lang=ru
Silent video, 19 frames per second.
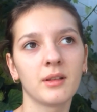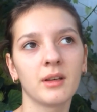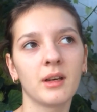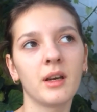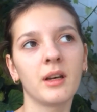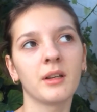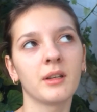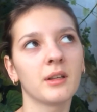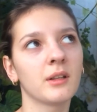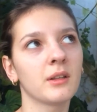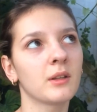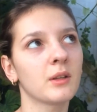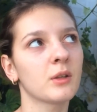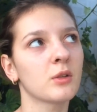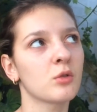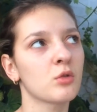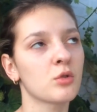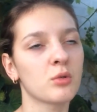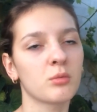Реально, я это
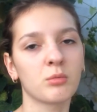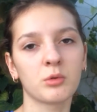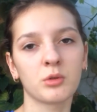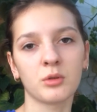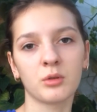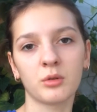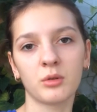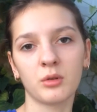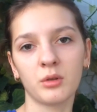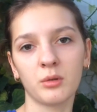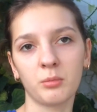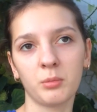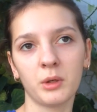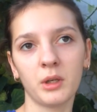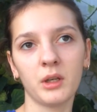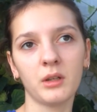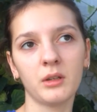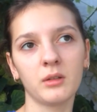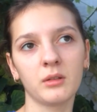хочу, чтобы уже кто-то
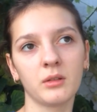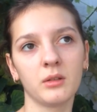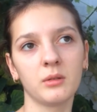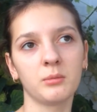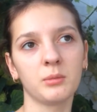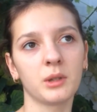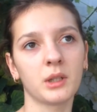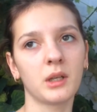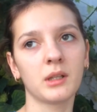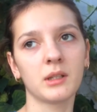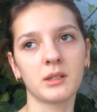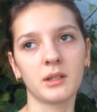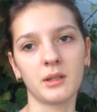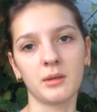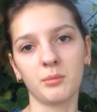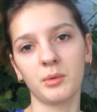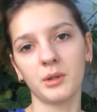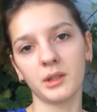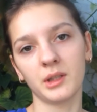приехал, либо
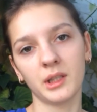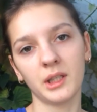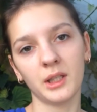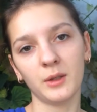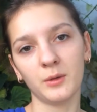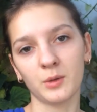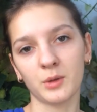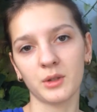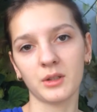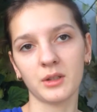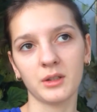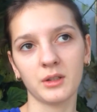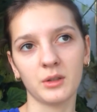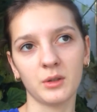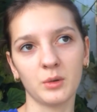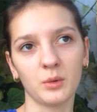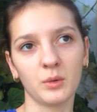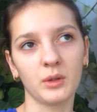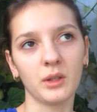Катя, либо Андрей, уже
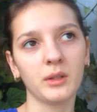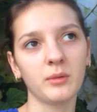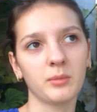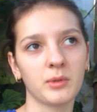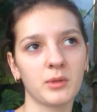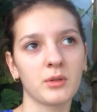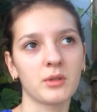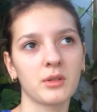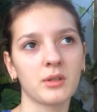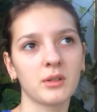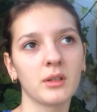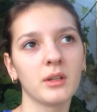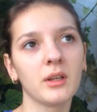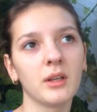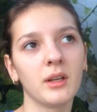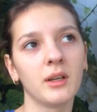ходить гулять, потому что